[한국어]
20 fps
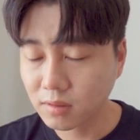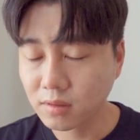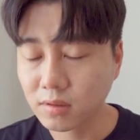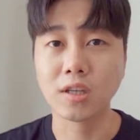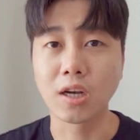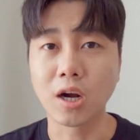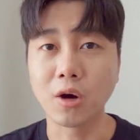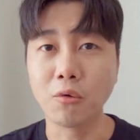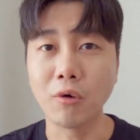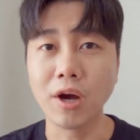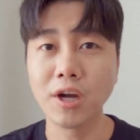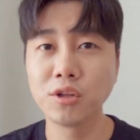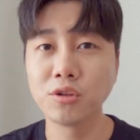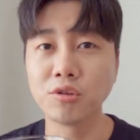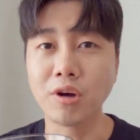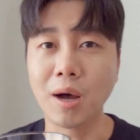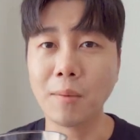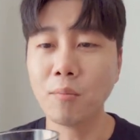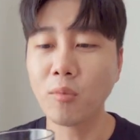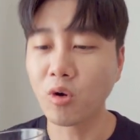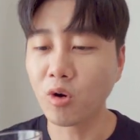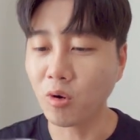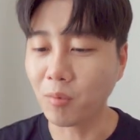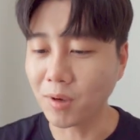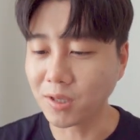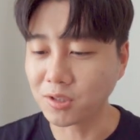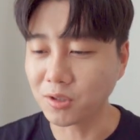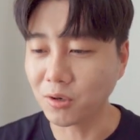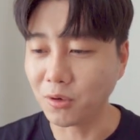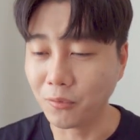제가 와인도 안
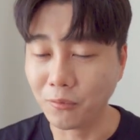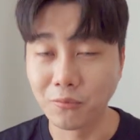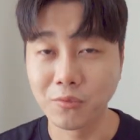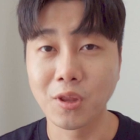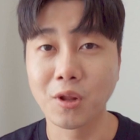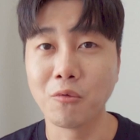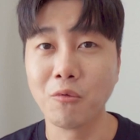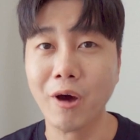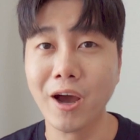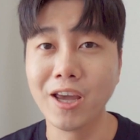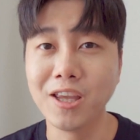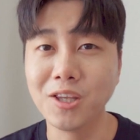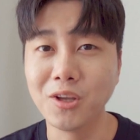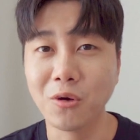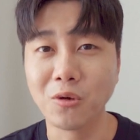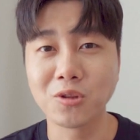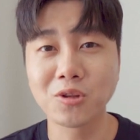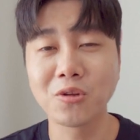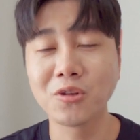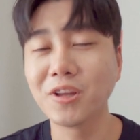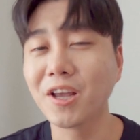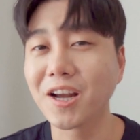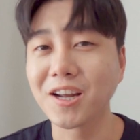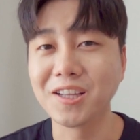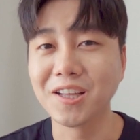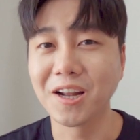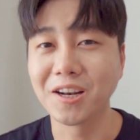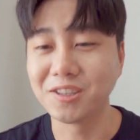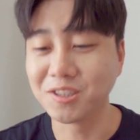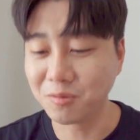먹어봐서 와인이 어떤 향이
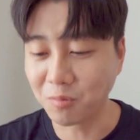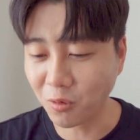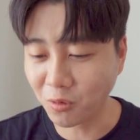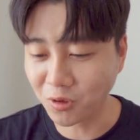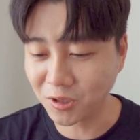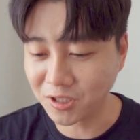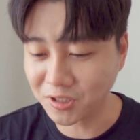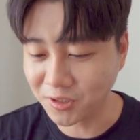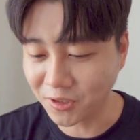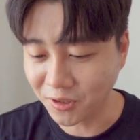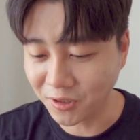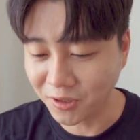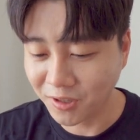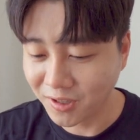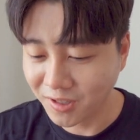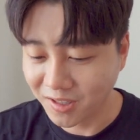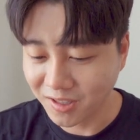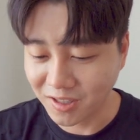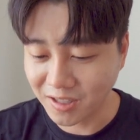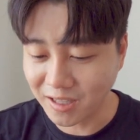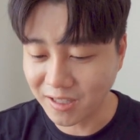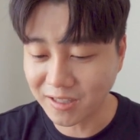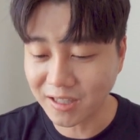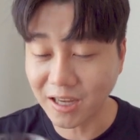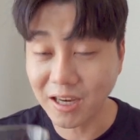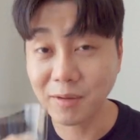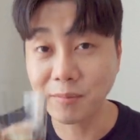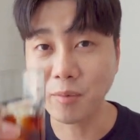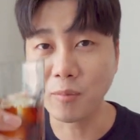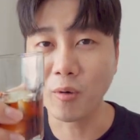나는지 모르겠어요
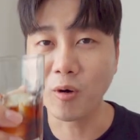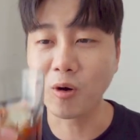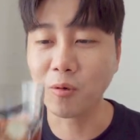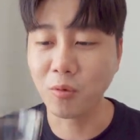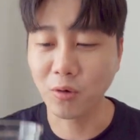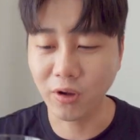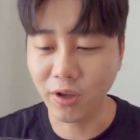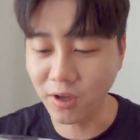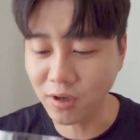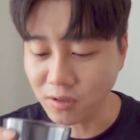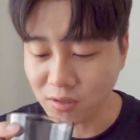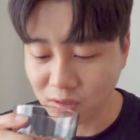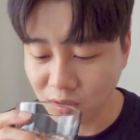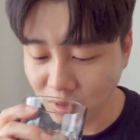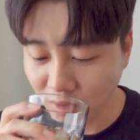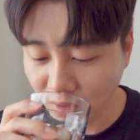일단 한번 먹어볼게요